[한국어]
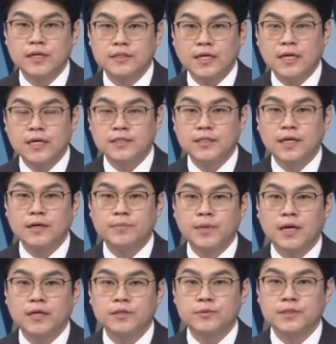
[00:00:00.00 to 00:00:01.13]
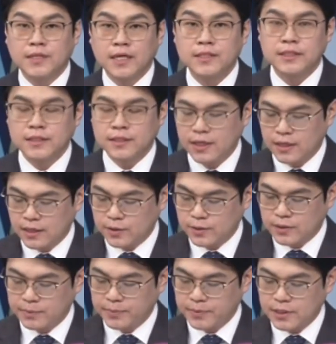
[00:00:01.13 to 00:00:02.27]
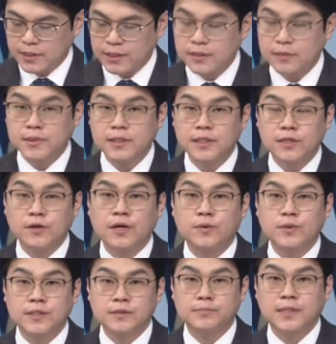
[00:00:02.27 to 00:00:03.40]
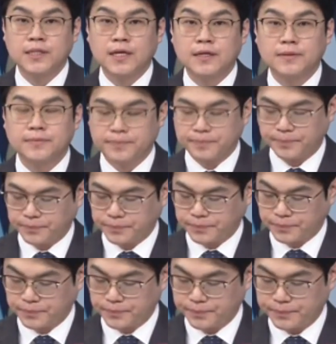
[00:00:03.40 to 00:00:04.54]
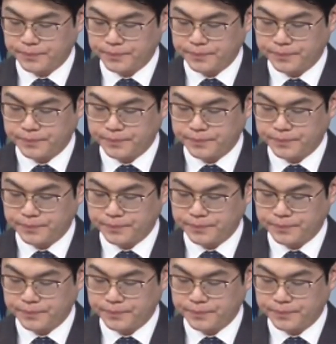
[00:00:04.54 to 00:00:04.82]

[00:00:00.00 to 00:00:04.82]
이제 에이치엘비 가 좀 최근 계속 급등 흐름을 이어가고 있습니다. 네, 올해